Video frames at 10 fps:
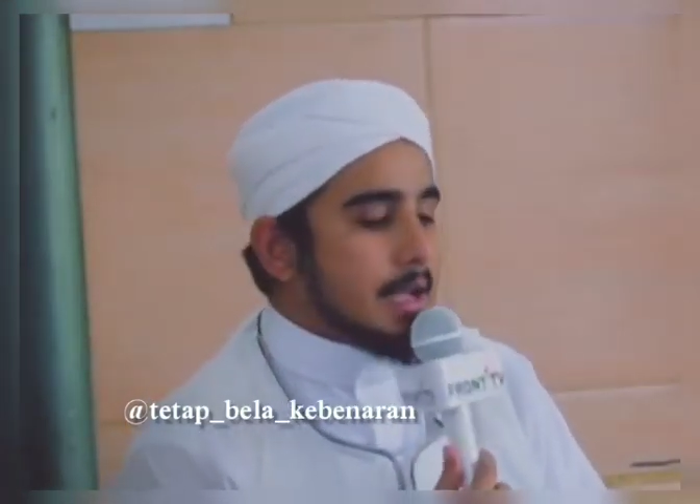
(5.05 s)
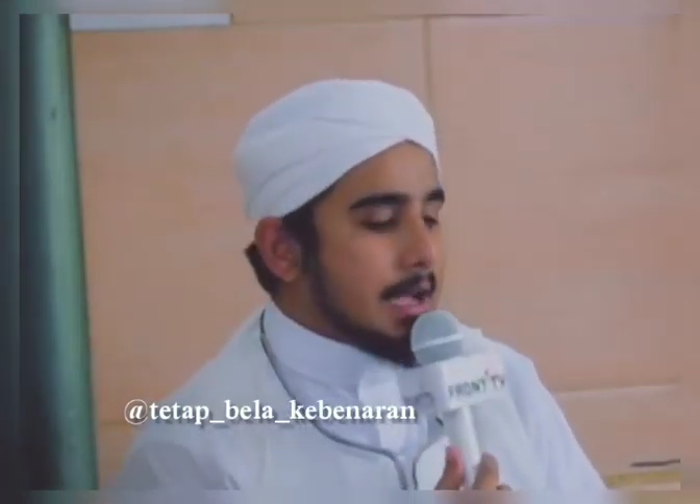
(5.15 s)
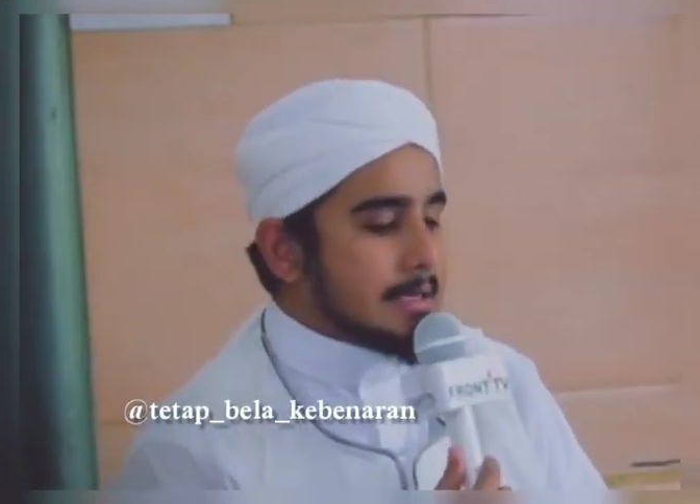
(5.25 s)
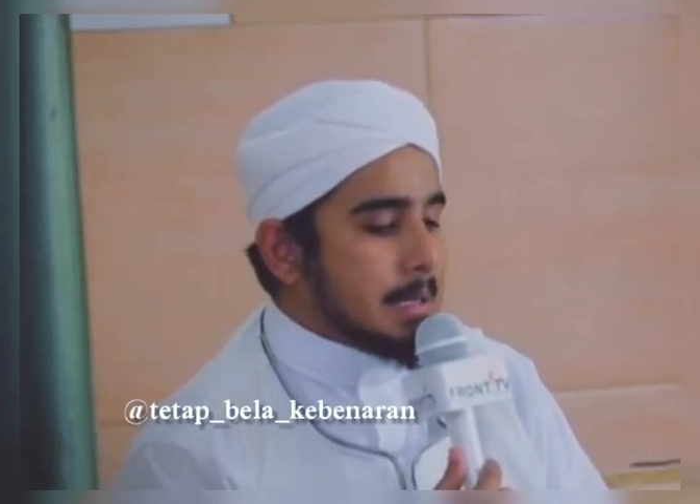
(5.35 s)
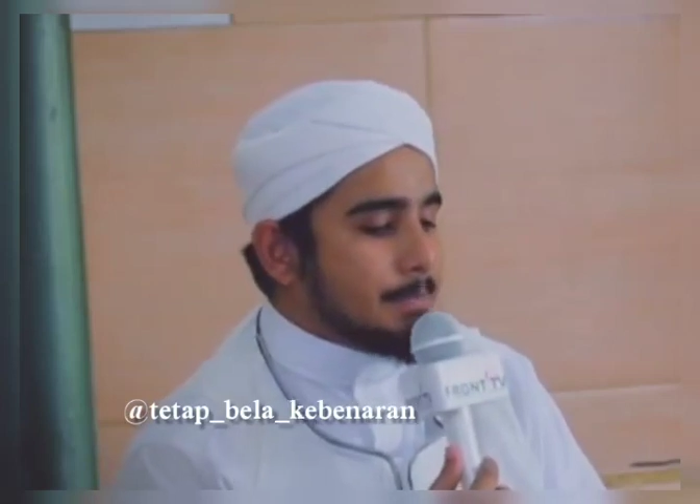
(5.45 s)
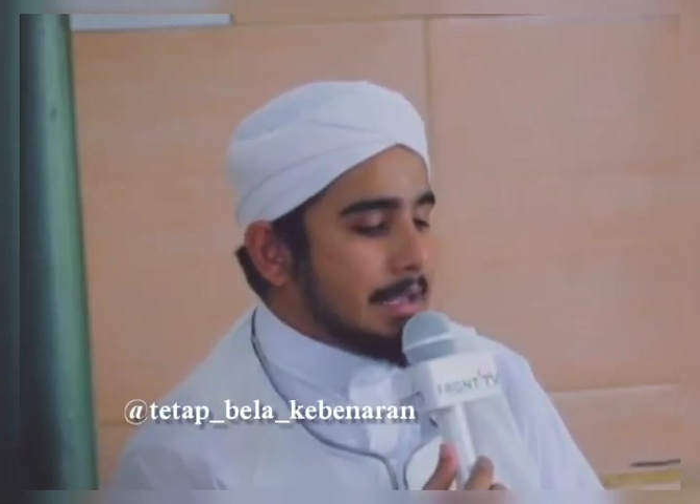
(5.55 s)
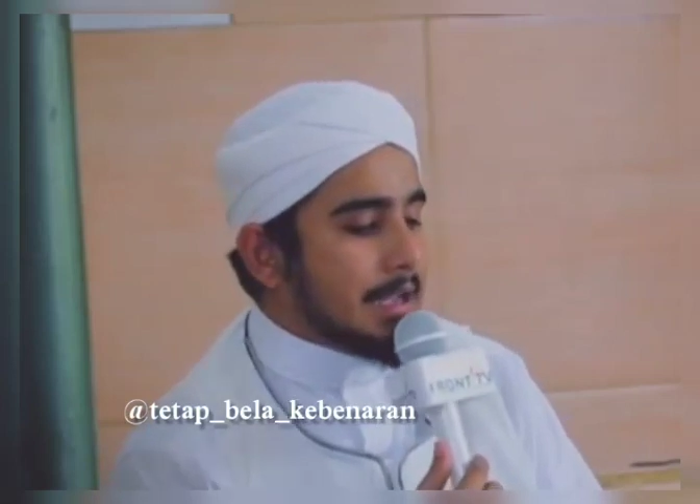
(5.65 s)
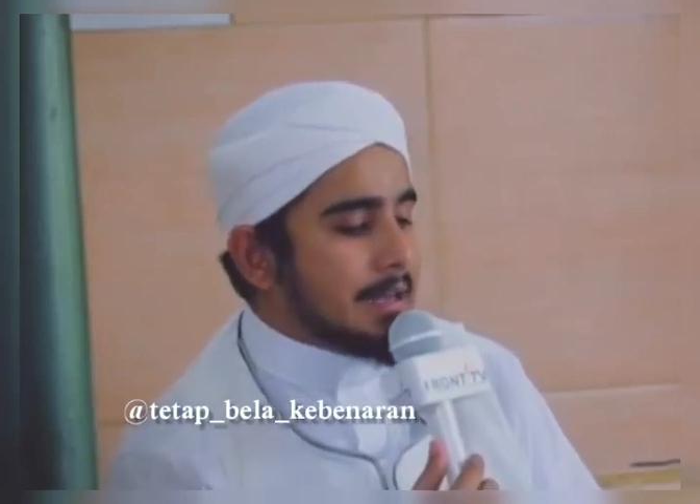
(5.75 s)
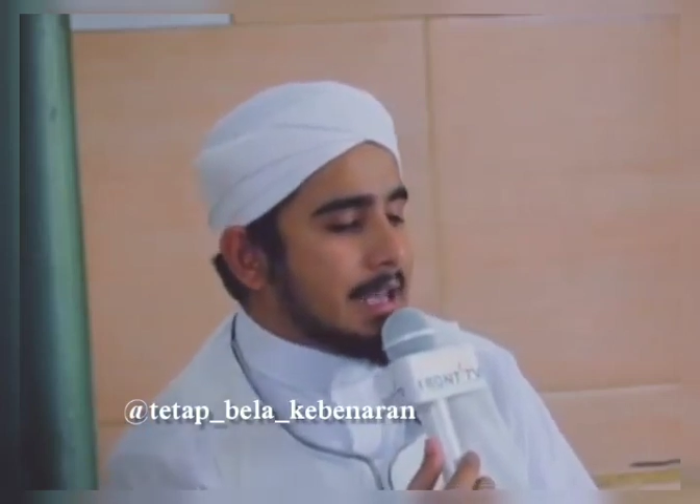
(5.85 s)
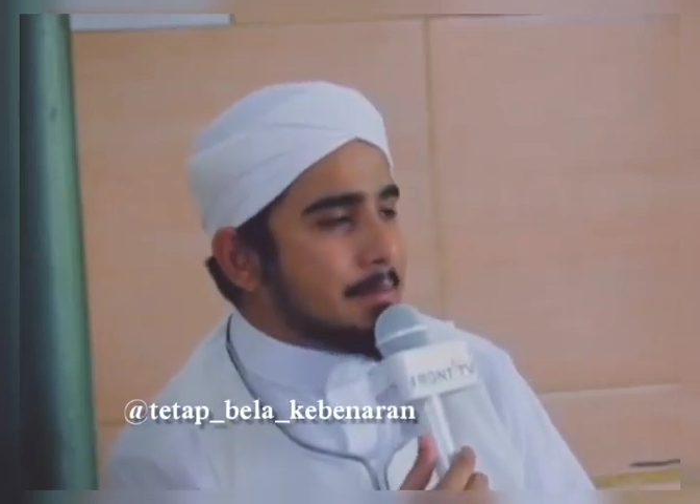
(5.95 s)
Jangan
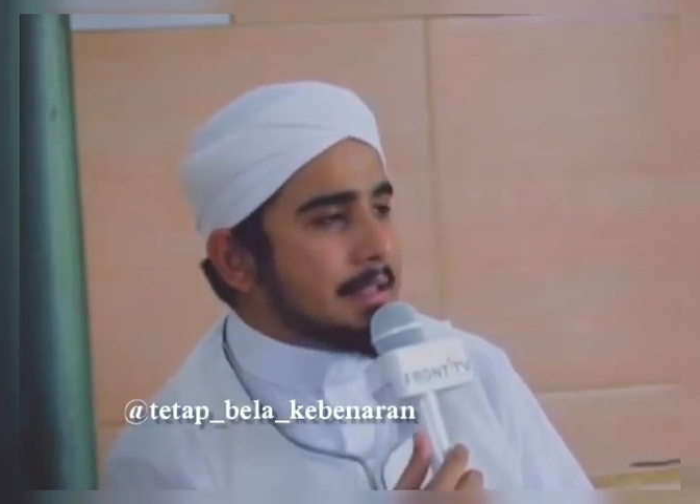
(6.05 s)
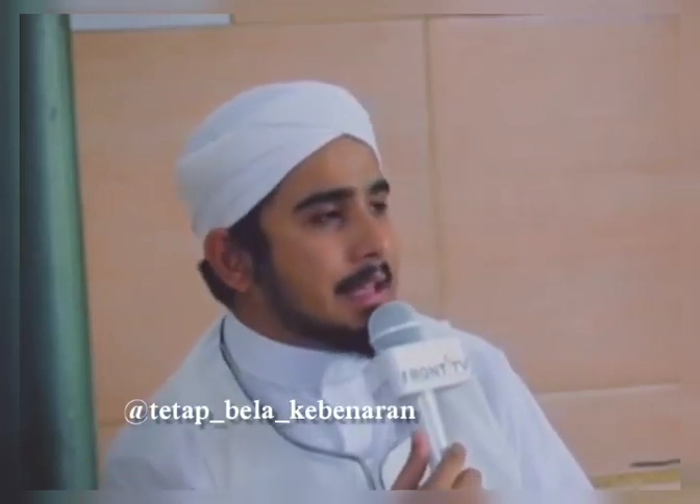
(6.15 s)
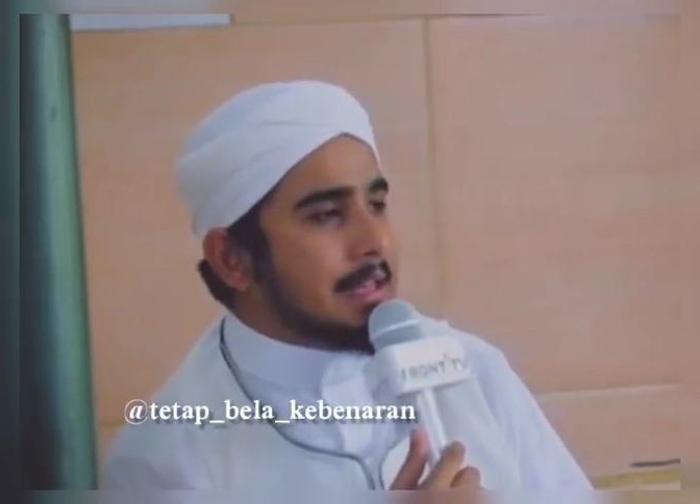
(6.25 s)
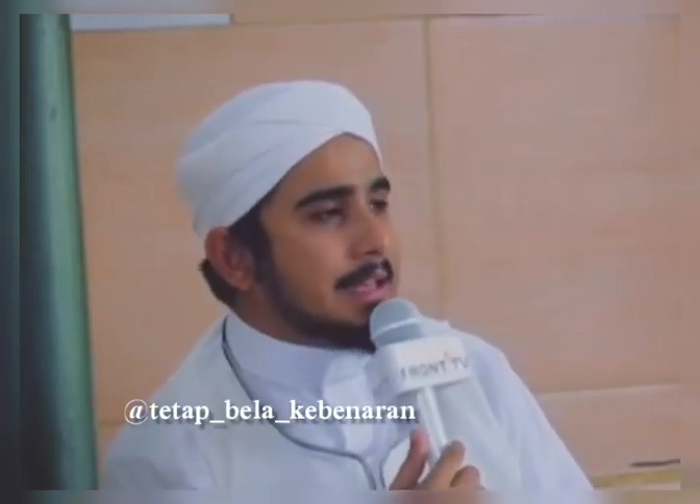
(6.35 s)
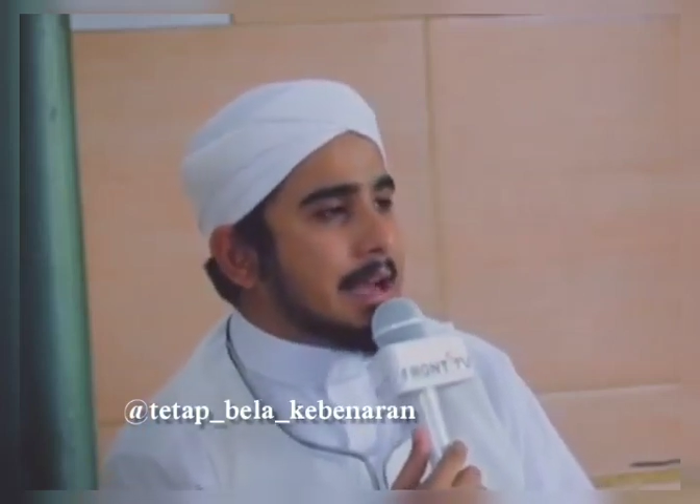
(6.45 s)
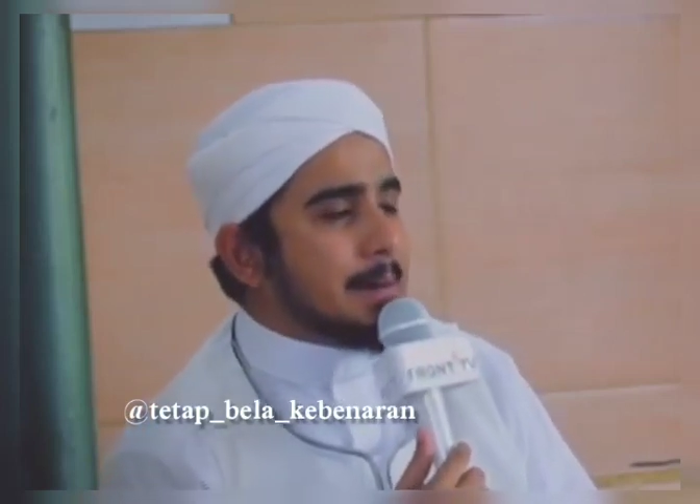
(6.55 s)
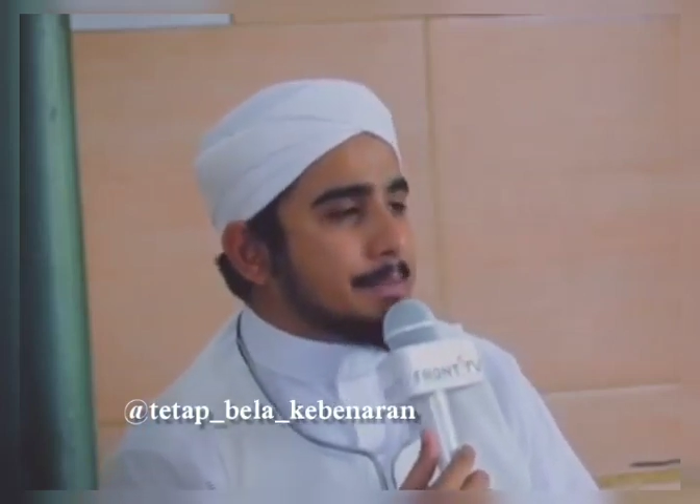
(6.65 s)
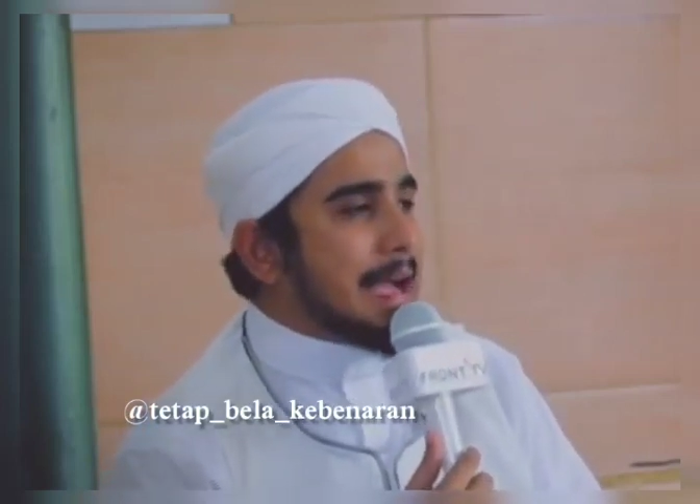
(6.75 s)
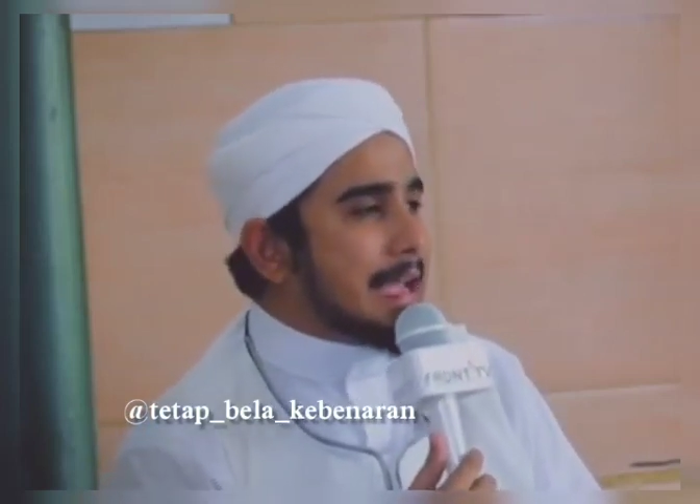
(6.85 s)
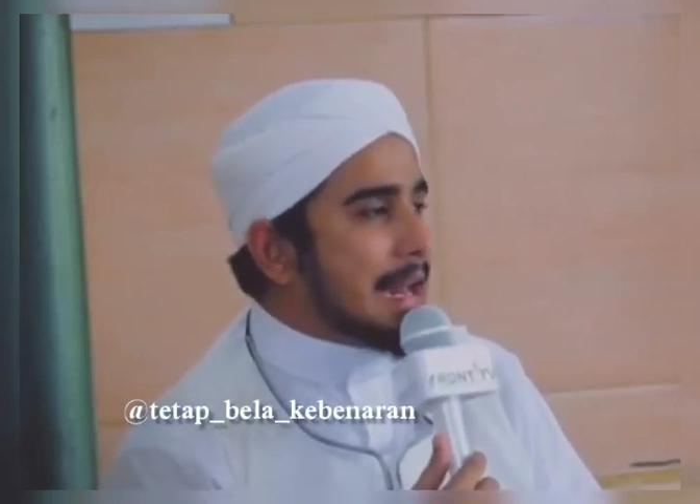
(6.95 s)
sampai kalian
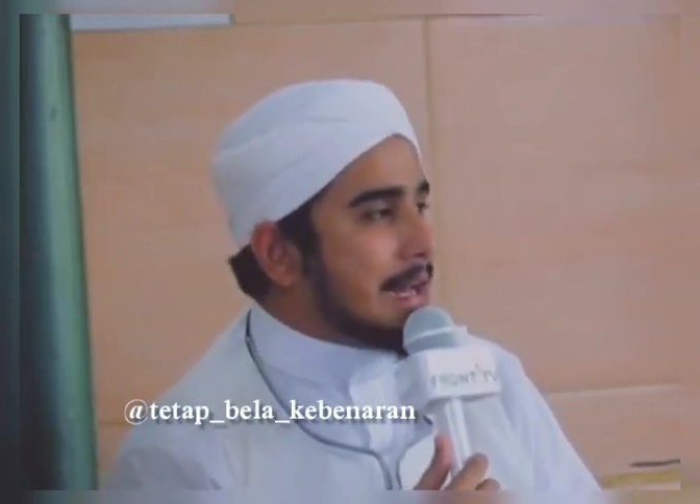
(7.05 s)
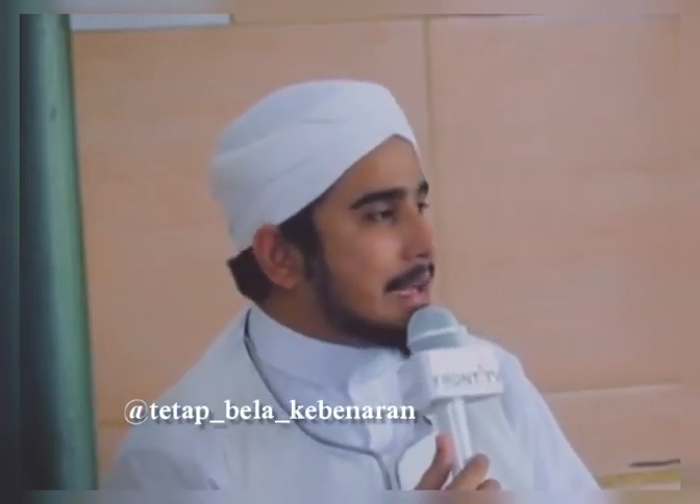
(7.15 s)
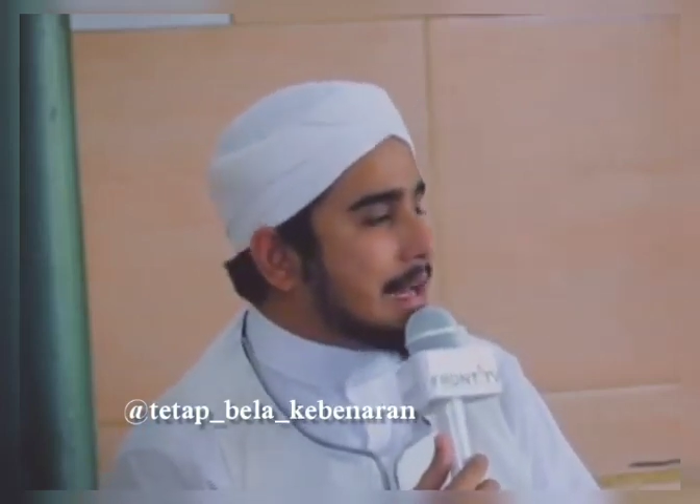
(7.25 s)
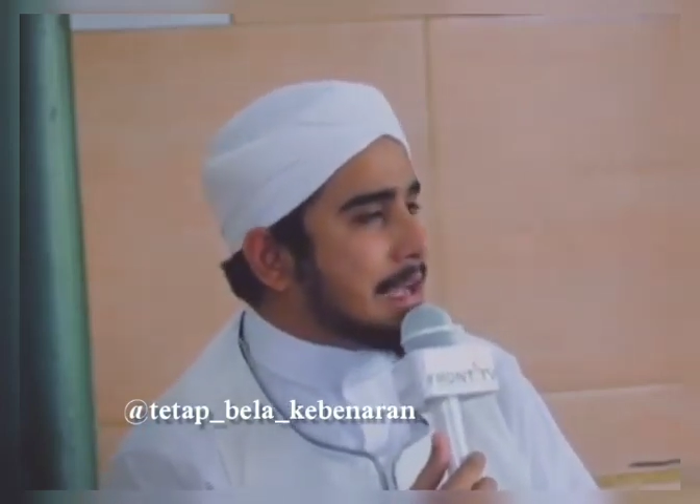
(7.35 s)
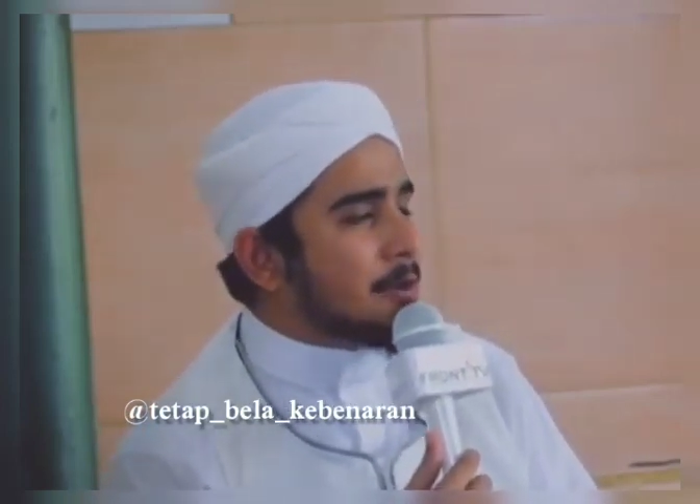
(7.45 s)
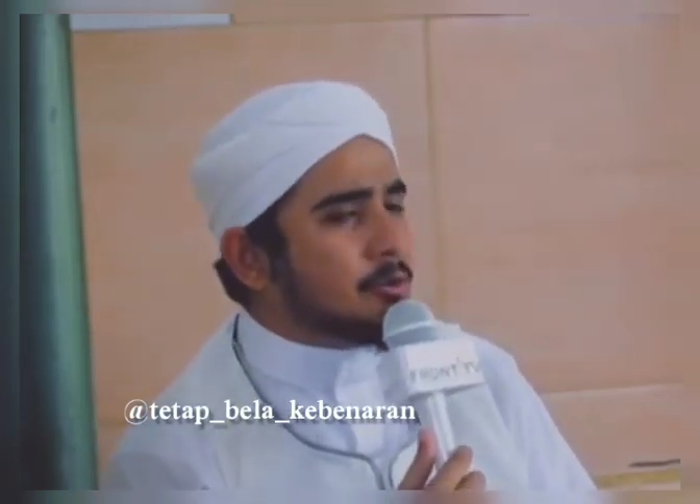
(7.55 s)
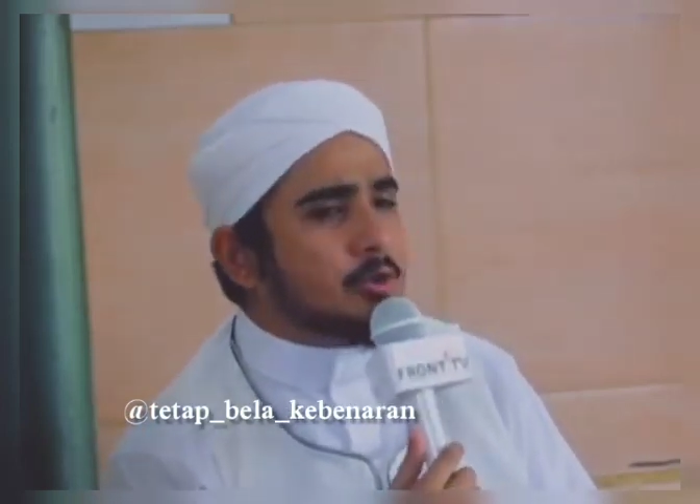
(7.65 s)
menjadikan panggilan kalian